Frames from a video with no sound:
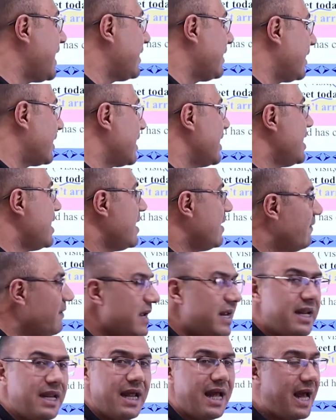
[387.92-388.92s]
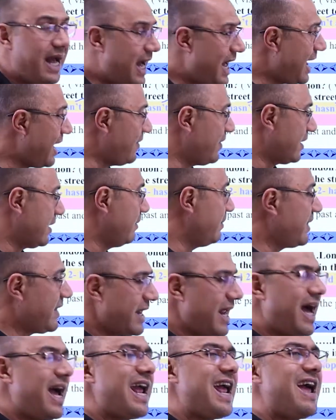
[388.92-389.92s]
اثر في الحاضر
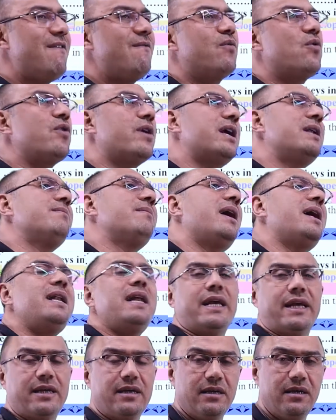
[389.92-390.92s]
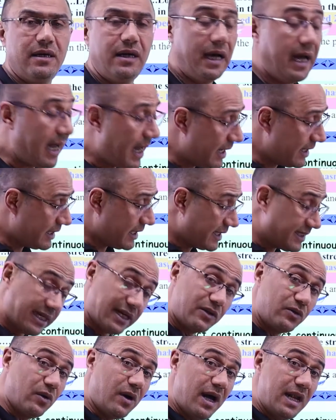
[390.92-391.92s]
مثلا I have broken my leg
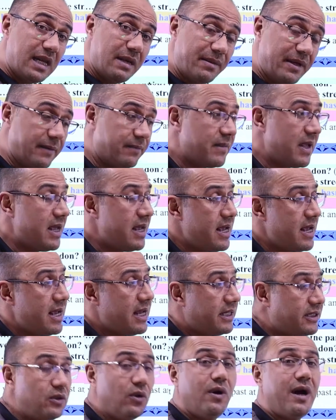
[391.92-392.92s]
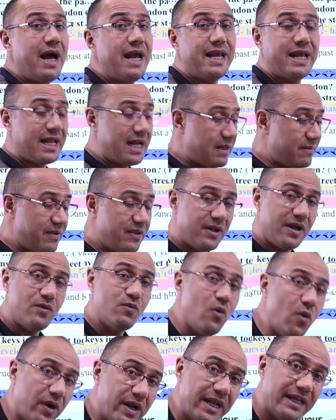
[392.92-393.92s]
كسرت قدمي سو اي كانت مثلا
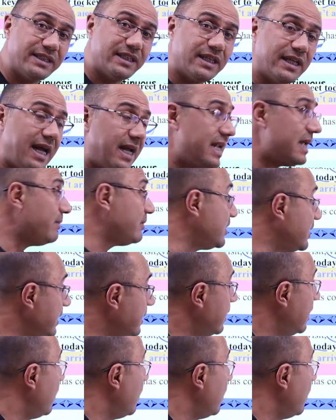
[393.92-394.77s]
ووك لا أستطيع أن أمشي